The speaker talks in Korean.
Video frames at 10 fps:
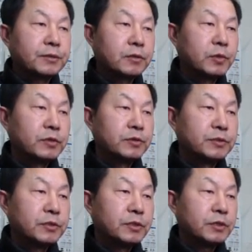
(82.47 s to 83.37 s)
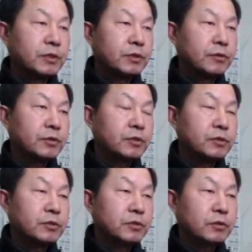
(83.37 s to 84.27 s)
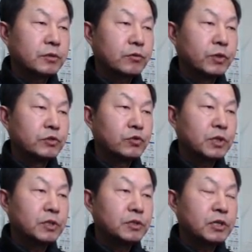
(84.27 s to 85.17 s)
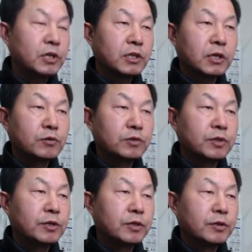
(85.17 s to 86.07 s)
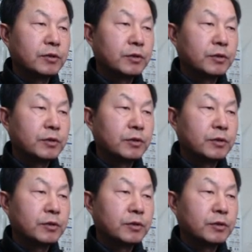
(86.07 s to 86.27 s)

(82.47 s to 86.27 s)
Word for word: 그러면은 이제 여기 왼쪽에 이제 책이 하나 나오는데요.